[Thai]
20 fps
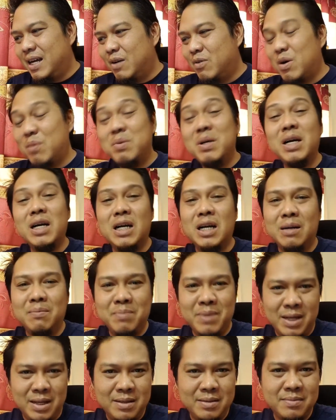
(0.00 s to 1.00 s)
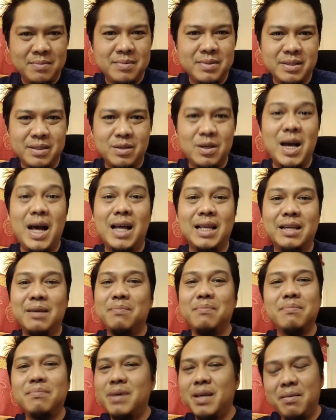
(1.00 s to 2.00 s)
ความเพิ่งเหิมอ่ะ ก็อาจจะ
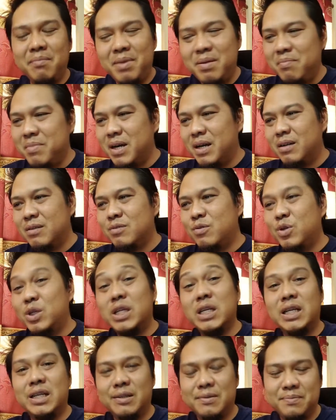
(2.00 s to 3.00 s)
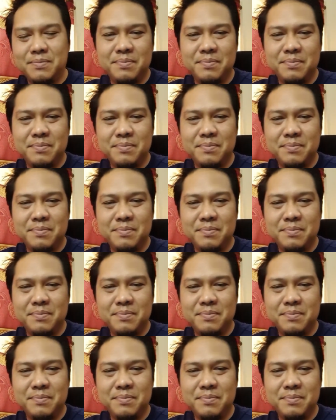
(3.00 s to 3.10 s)
ไม่ไม่เหมือนคนอื่น